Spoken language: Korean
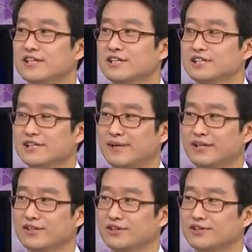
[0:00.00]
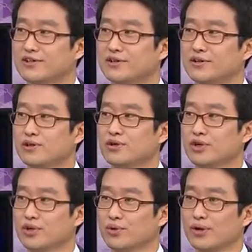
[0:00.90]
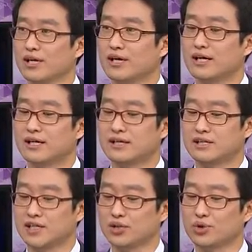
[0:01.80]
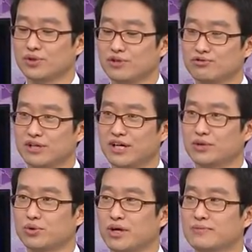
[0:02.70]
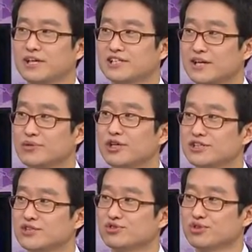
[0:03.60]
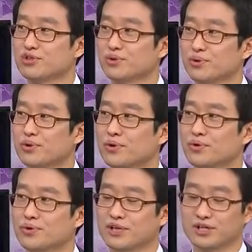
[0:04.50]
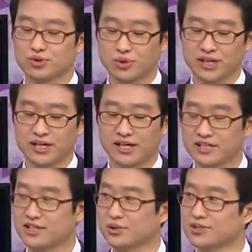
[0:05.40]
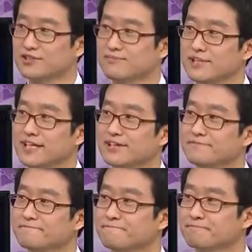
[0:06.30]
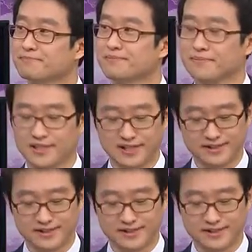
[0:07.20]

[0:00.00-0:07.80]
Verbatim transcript: 이제 만들어서 우리 교회가 기도 이후에 또 함께 참여하실 수 있도록 이렇게 소개해드리고 있습니다. 그렇군요. 네.